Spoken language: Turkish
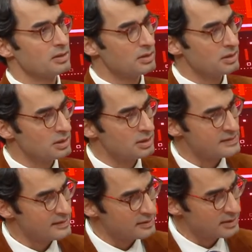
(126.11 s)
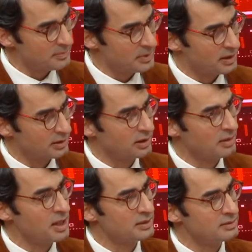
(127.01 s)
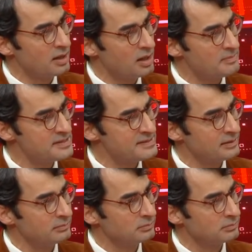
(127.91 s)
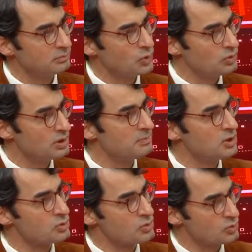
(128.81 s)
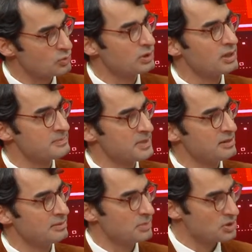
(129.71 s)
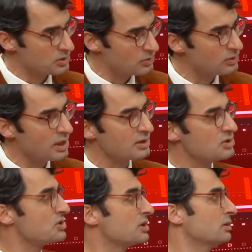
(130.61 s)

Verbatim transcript: Ee, Serhat Albayrak damadının abisi. Bugün de biliyorsunuz Turkuaz Medya'nın başında olan kişi.